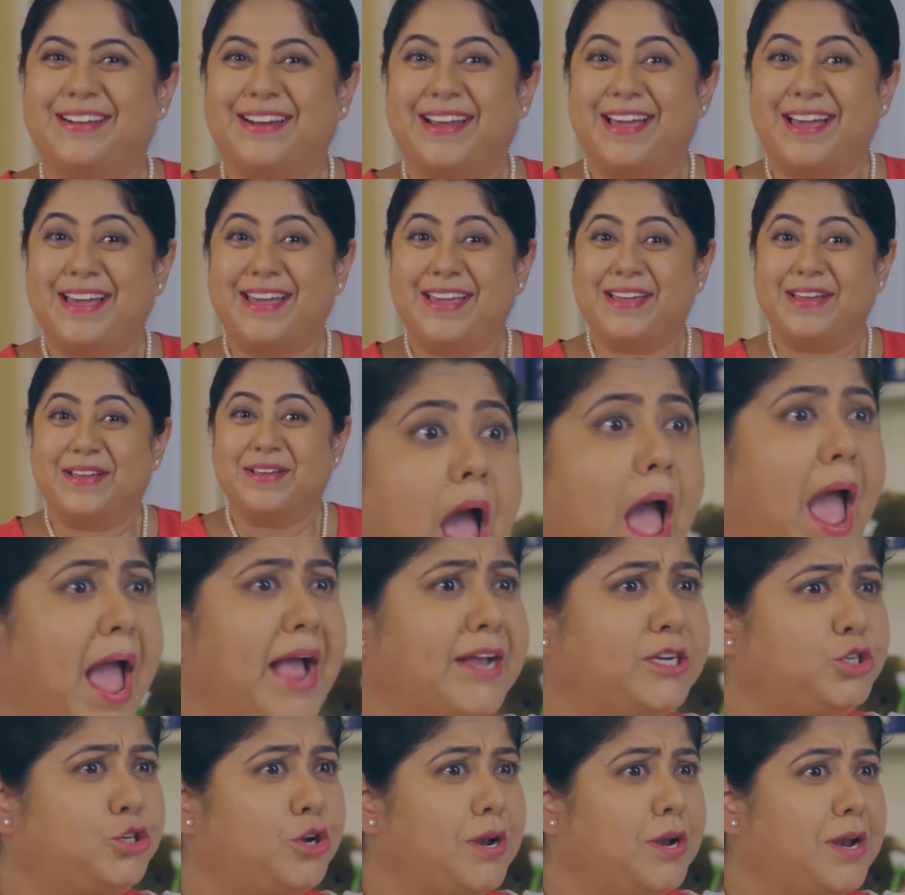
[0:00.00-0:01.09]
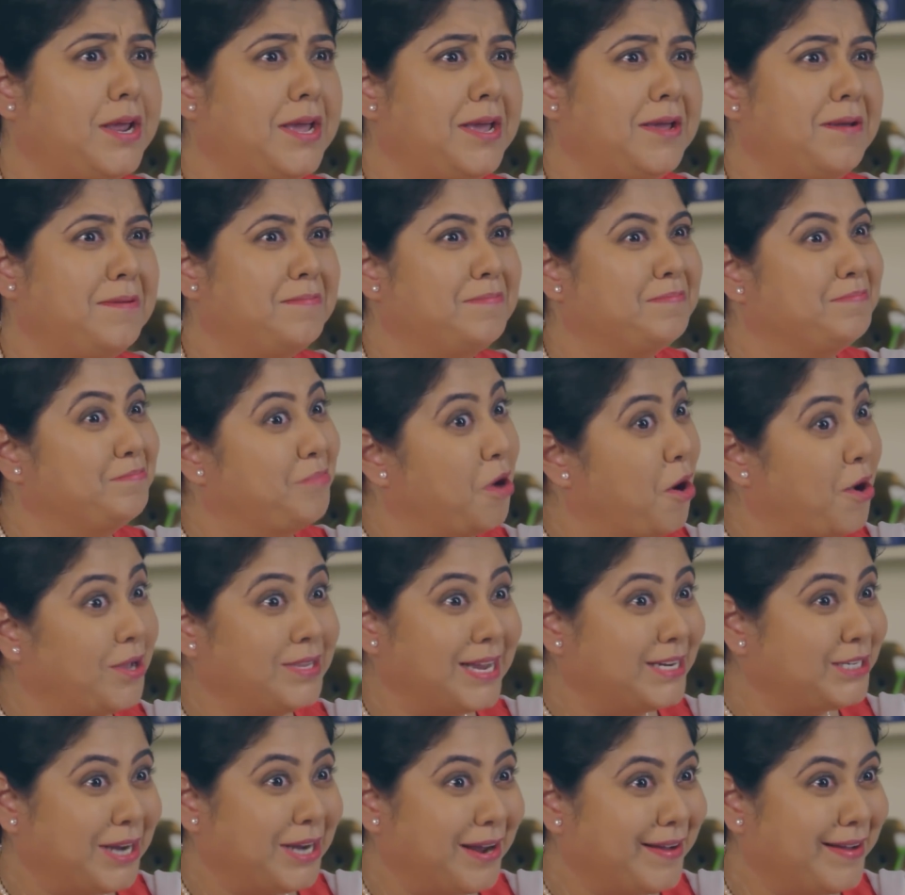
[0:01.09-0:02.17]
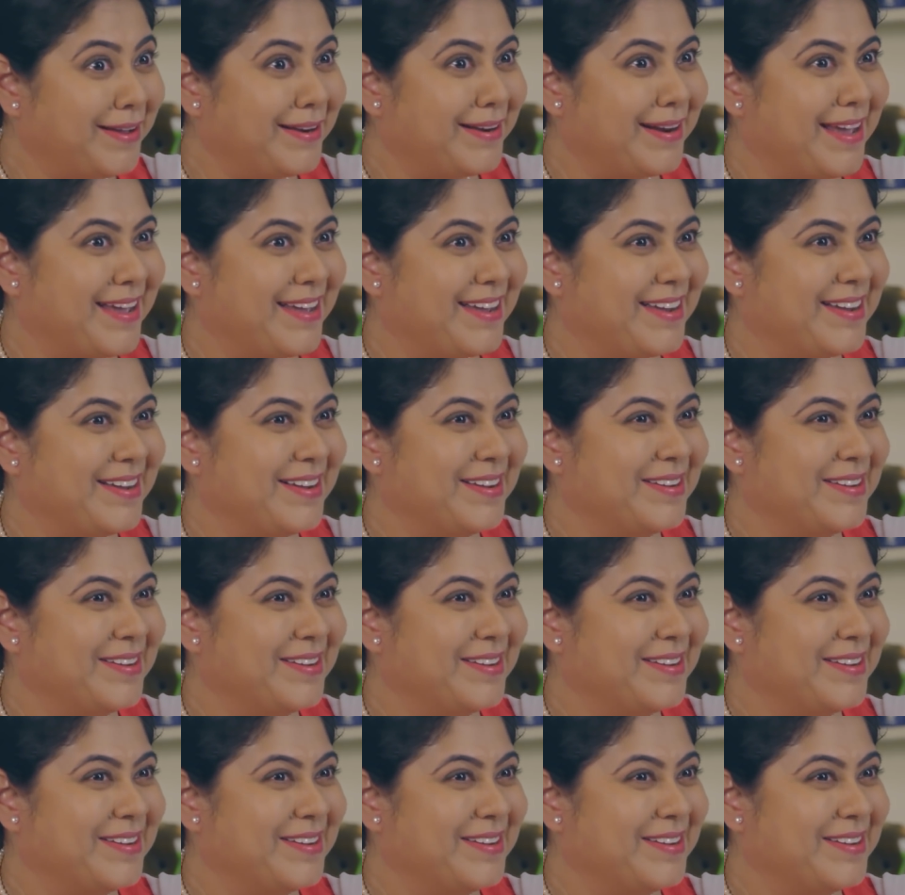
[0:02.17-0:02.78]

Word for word: कर रहा है एक्चुअली बहुत अच्छा कर रहा है